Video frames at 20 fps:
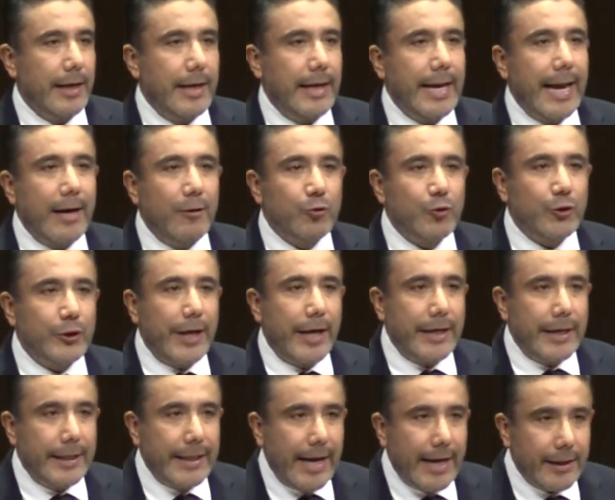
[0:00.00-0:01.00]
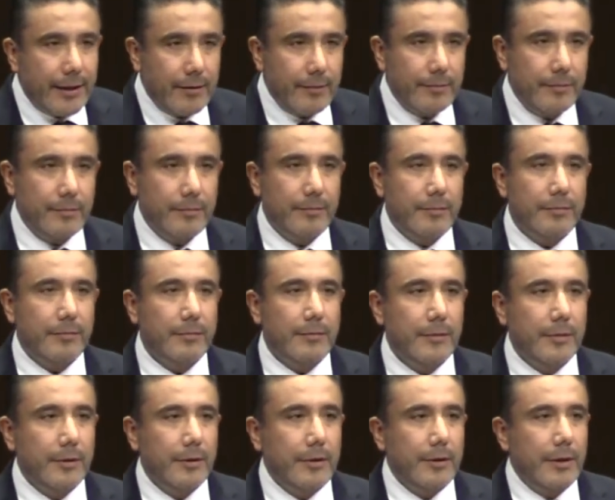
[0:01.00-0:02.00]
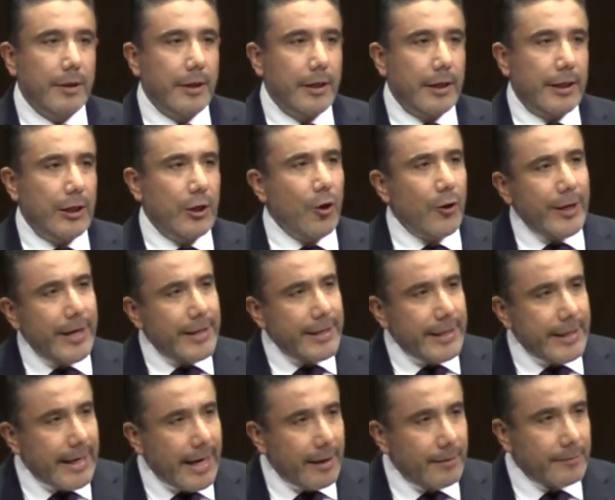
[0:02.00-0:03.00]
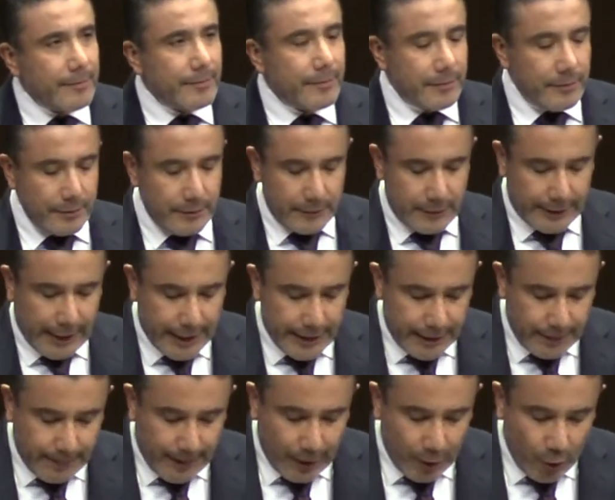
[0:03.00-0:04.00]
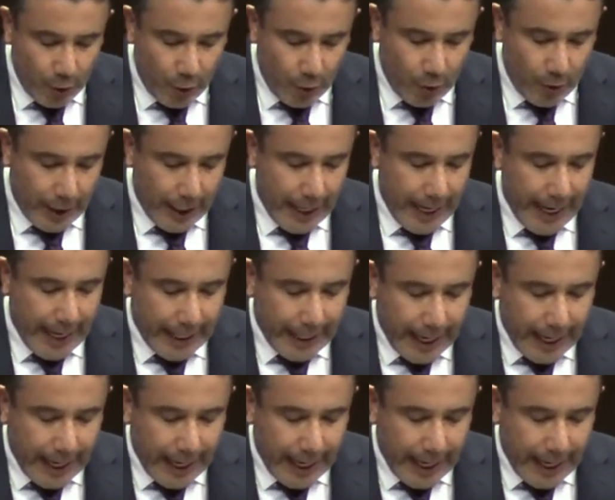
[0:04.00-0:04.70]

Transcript: la austeridad. Y hoy en día se han llevado a